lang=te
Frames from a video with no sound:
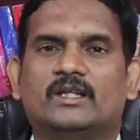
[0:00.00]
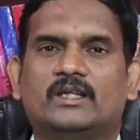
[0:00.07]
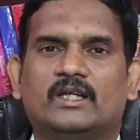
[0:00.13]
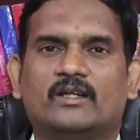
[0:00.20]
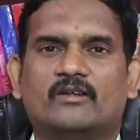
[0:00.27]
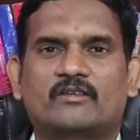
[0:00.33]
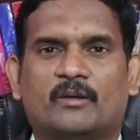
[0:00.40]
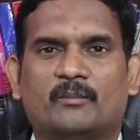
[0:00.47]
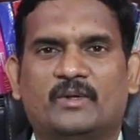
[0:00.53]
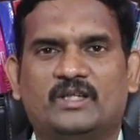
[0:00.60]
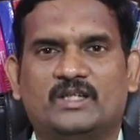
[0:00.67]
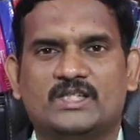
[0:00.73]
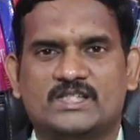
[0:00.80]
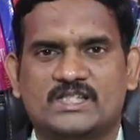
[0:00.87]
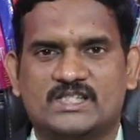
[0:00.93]
దీనికి
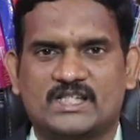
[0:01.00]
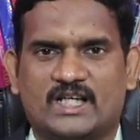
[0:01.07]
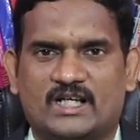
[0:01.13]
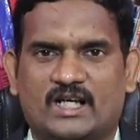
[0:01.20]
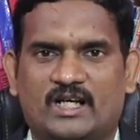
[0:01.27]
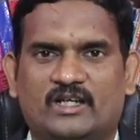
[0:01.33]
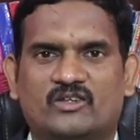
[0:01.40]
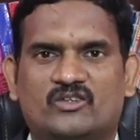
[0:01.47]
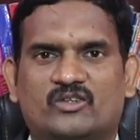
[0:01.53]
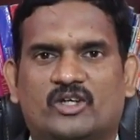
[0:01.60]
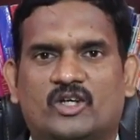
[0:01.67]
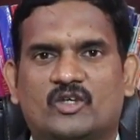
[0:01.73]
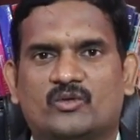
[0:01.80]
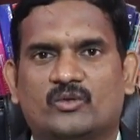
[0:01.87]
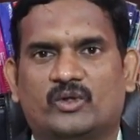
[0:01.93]
సంబంధించి జనరల్
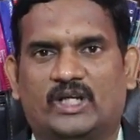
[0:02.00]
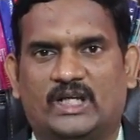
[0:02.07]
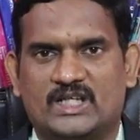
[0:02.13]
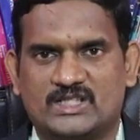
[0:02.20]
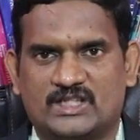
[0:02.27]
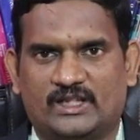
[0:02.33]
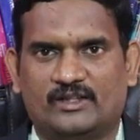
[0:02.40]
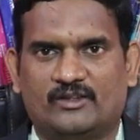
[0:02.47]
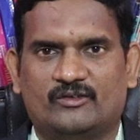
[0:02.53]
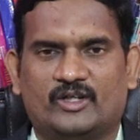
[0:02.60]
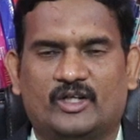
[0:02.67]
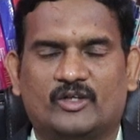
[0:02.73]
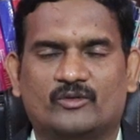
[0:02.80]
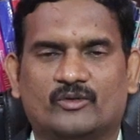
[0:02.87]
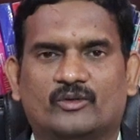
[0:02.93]
ఇన్సూరెన్స్ ఇండస్ట్రియల్
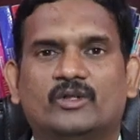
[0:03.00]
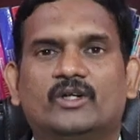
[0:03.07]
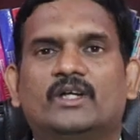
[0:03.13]
ఇన్సూరెన్స్